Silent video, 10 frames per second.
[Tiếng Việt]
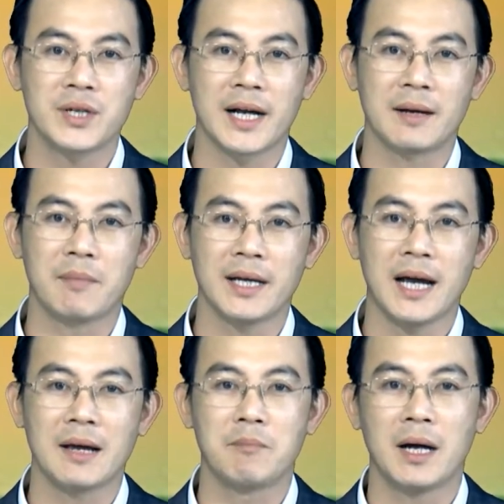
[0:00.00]
xe gắn máy
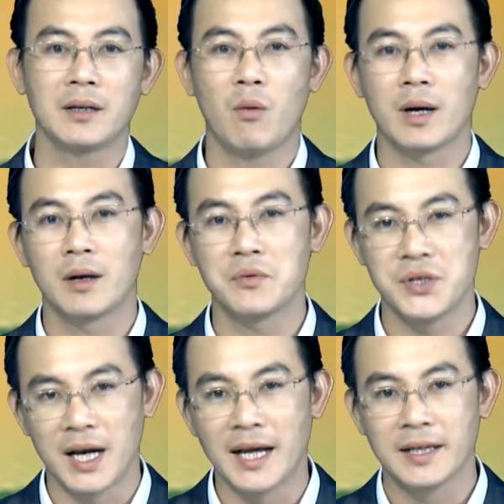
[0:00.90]
hai bánh hoạt động
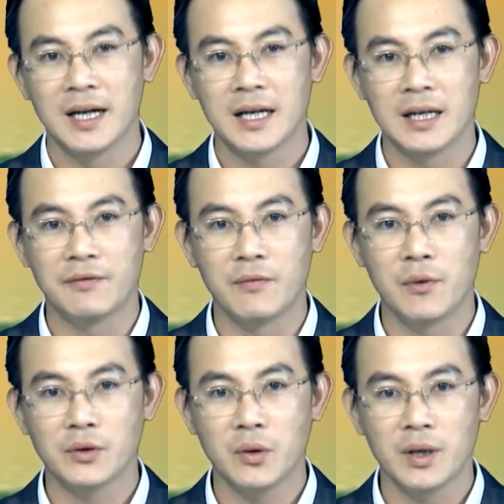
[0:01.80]
trở lại để phục
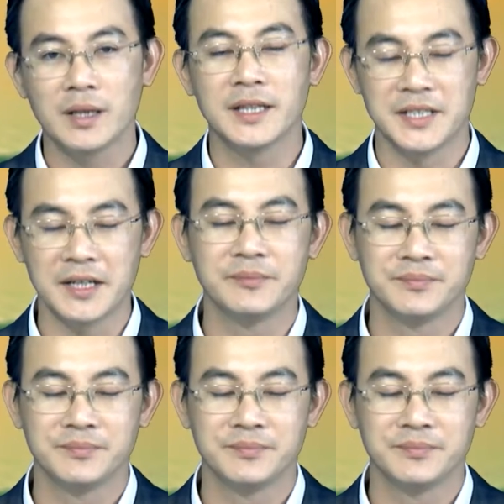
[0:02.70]
vụ tốt hơn người dân.